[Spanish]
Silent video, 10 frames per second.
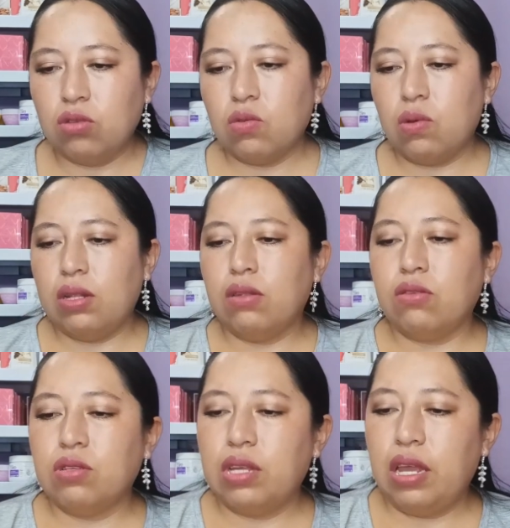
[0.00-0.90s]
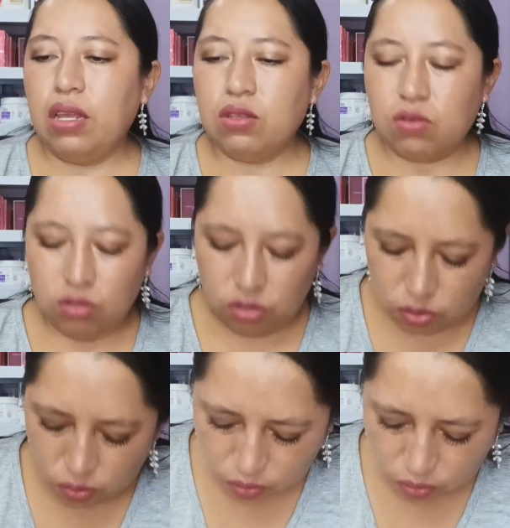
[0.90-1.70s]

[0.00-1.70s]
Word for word: 2, 4, 6, 8,